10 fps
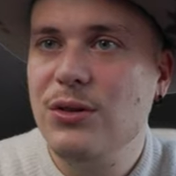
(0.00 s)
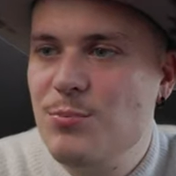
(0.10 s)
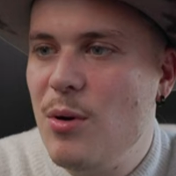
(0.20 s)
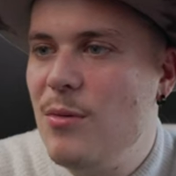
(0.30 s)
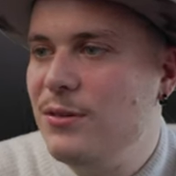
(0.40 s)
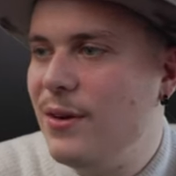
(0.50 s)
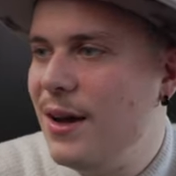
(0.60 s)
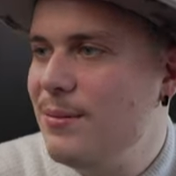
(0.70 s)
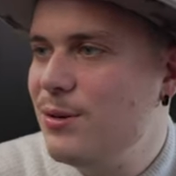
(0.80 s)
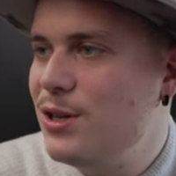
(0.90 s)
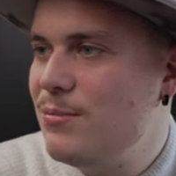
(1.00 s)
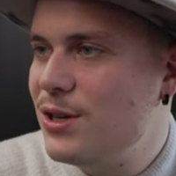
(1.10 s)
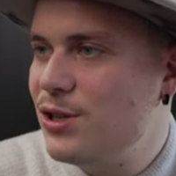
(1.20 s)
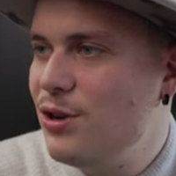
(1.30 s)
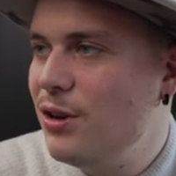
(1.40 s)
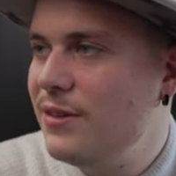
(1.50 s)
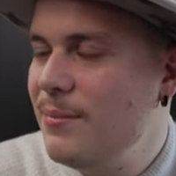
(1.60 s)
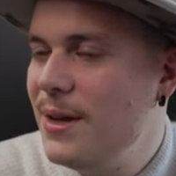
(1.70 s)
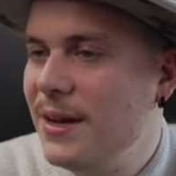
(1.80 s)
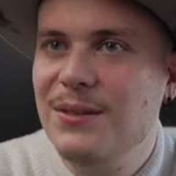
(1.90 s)
Je peux mettre vraiment une image gore sa
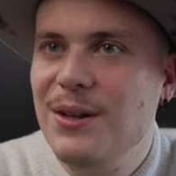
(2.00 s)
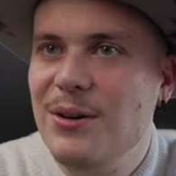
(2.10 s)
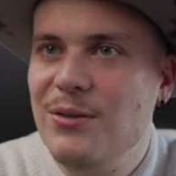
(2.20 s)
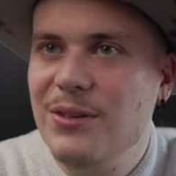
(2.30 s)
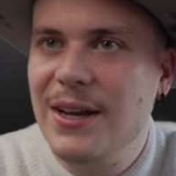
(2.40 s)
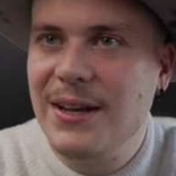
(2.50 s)
mère. Non, en vrai,